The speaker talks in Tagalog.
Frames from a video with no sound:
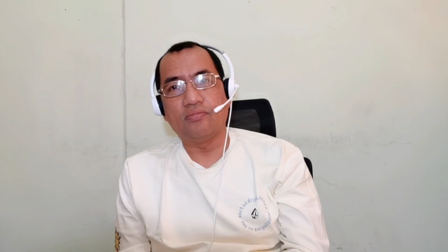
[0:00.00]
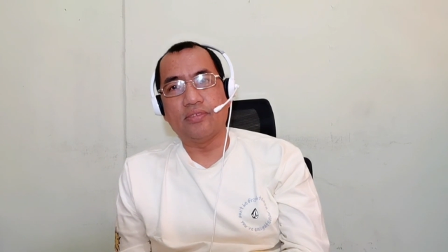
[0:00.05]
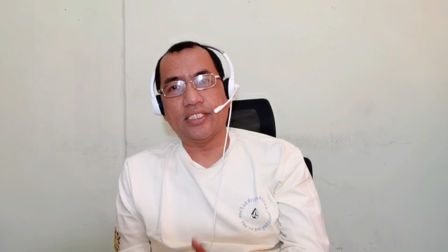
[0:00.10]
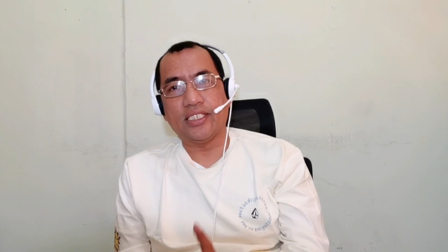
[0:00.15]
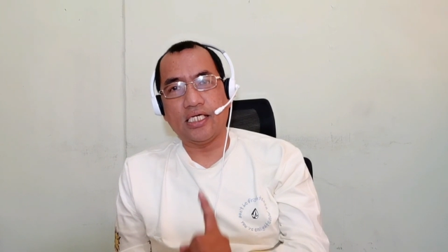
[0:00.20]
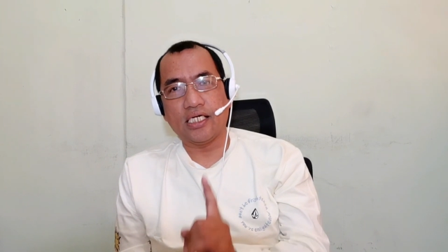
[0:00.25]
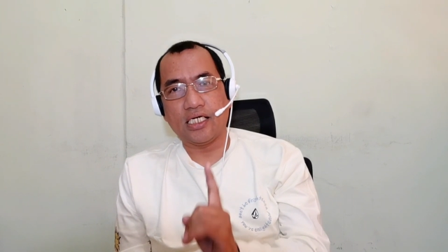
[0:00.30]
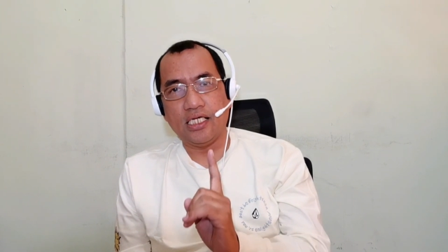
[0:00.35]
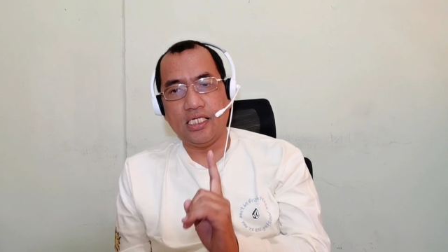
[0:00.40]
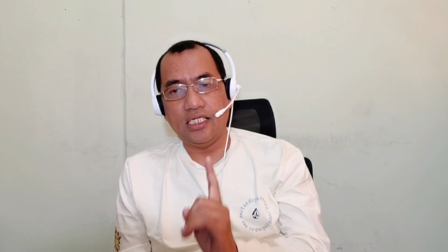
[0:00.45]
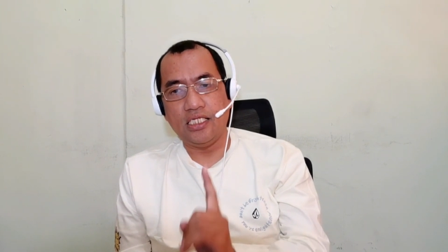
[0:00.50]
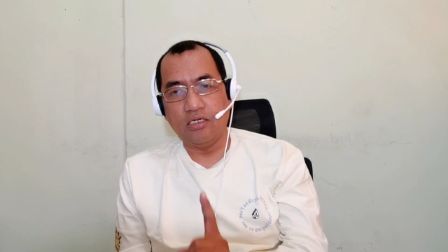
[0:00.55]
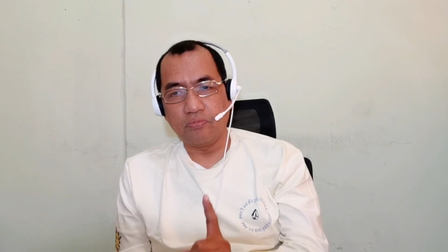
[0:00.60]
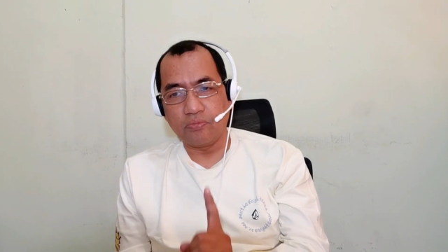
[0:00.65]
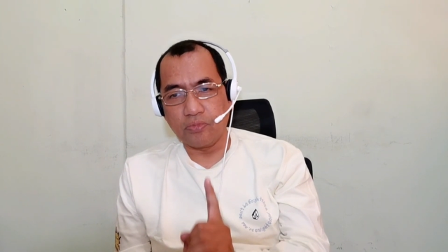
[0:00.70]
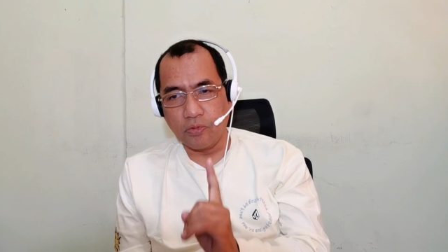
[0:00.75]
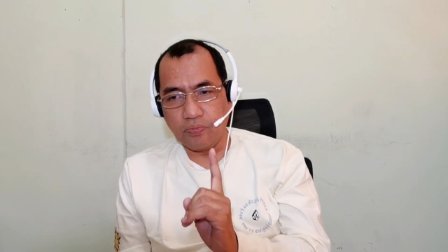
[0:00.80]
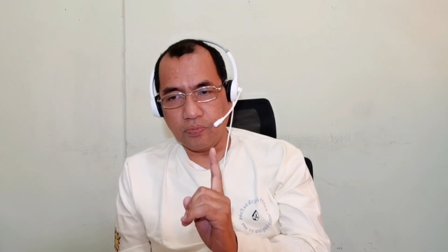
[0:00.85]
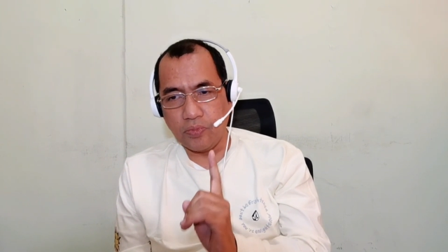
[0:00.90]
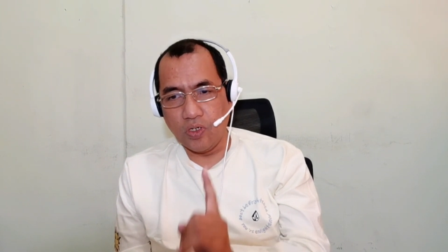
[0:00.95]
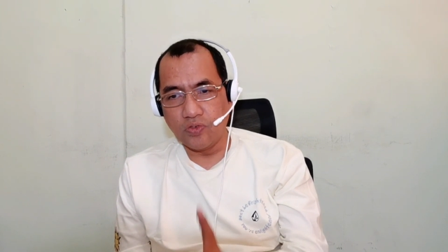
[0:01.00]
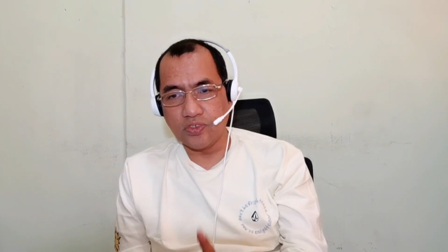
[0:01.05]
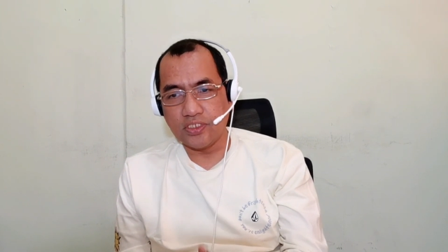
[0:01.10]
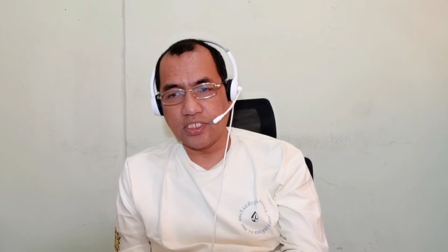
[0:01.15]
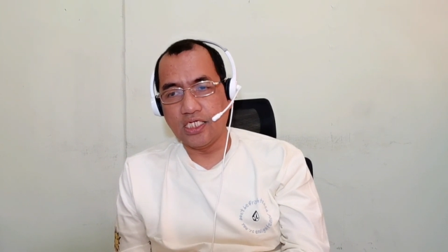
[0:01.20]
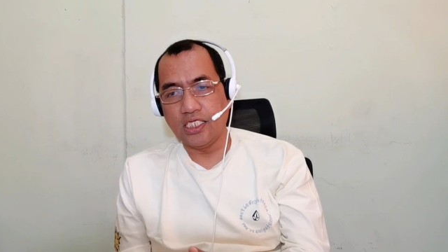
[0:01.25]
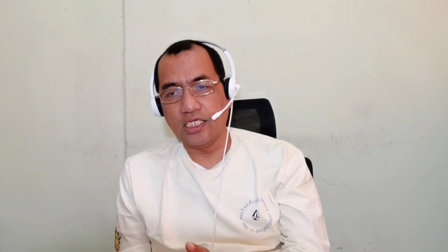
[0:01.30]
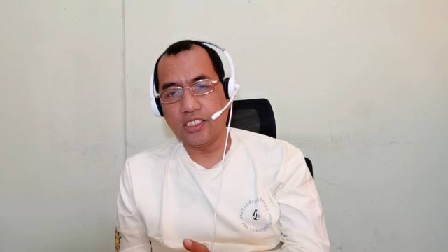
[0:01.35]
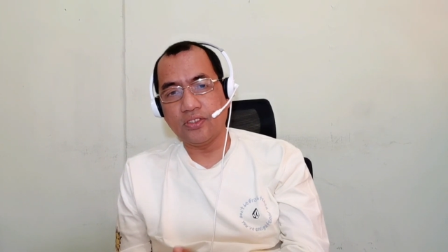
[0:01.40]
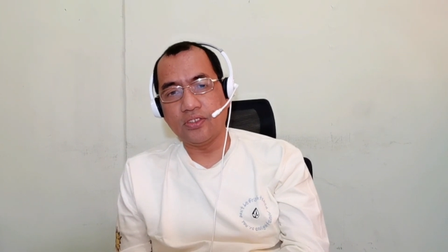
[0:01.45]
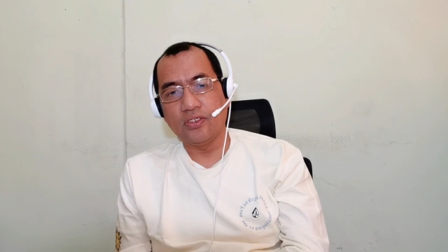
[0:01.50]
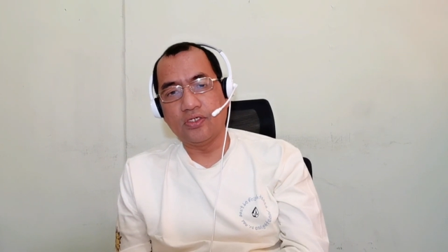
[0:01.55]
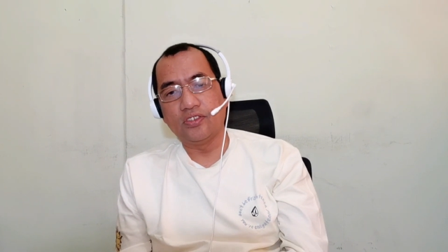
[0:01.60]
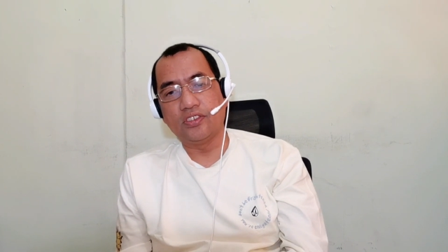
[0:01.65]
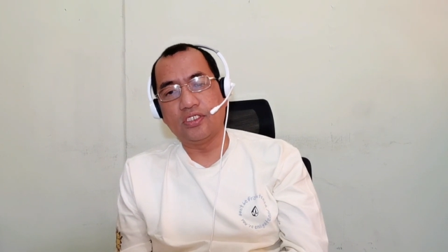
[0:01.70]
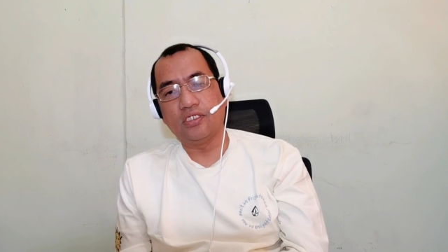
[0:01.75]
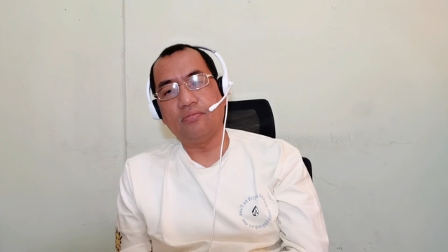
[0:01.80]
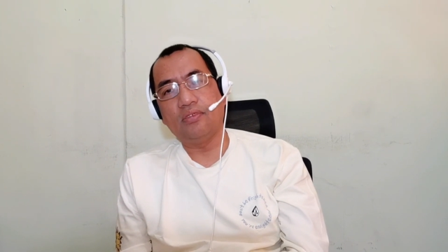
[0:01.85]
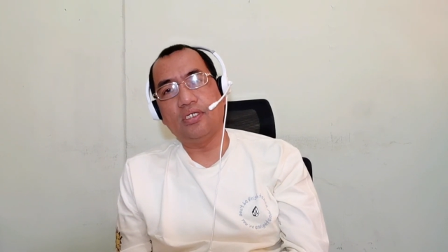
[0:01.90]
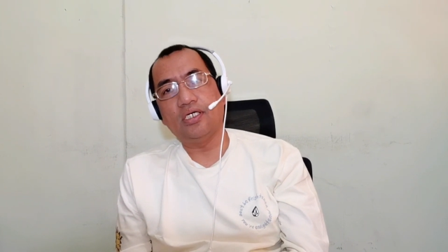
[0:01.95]
matagal nang proposal
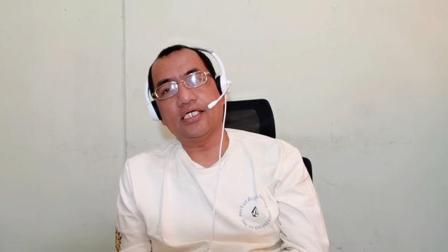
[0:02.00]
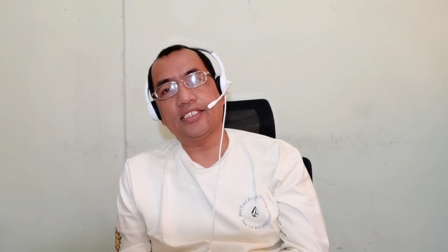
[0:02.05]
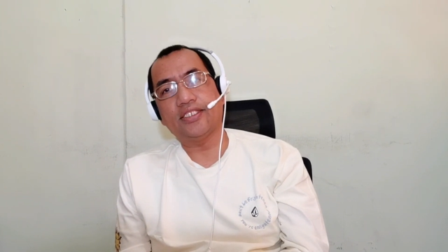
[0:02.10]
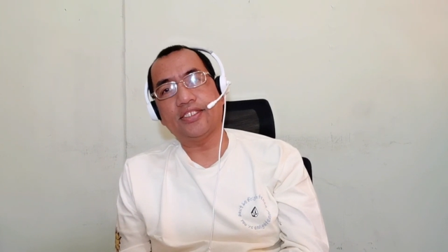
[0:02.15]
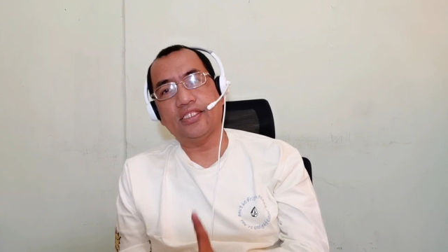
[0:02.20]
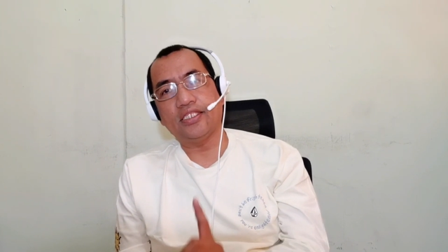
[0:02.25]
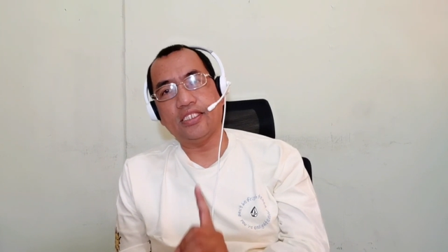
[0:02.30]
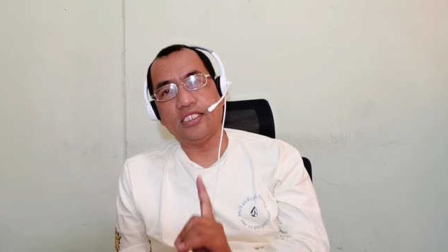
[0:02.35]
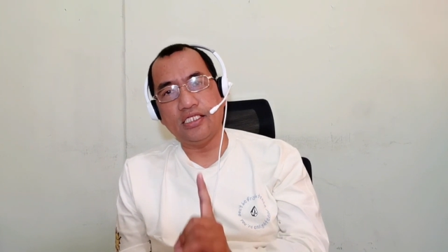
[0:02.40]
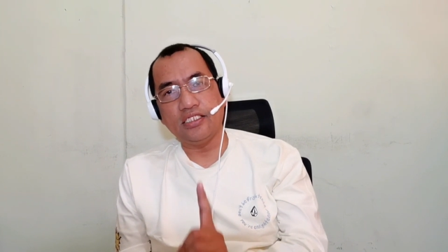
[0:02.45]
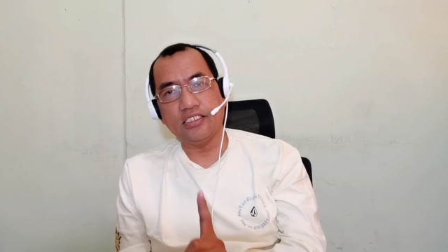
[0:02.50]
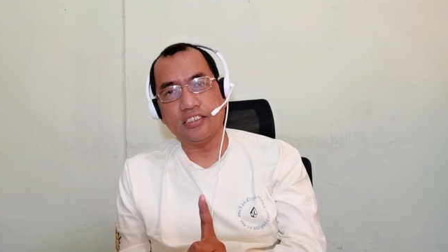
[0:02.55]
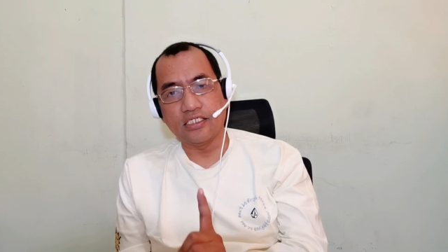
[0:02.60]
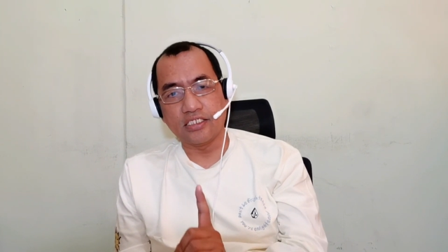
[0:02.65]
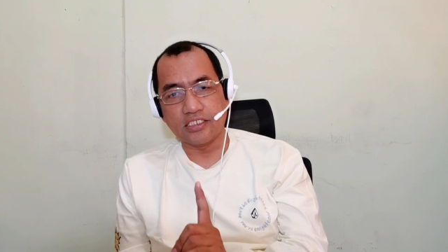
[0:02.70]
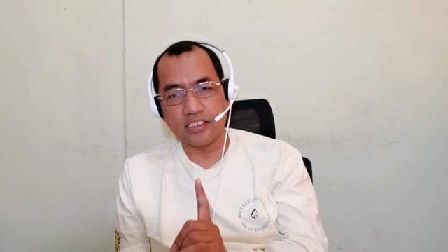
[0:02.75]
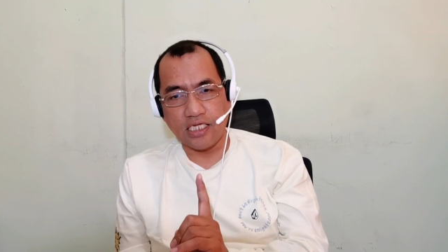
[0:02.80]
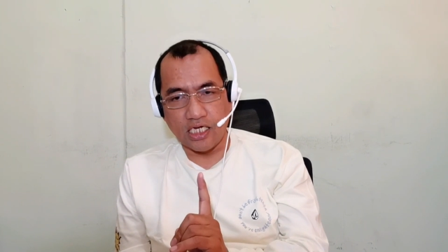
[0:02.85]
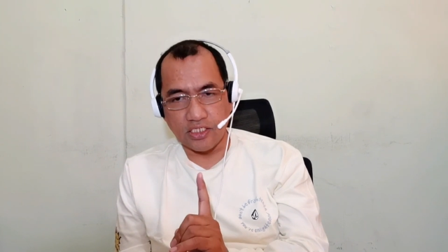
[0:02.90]
ito ng mga Teachers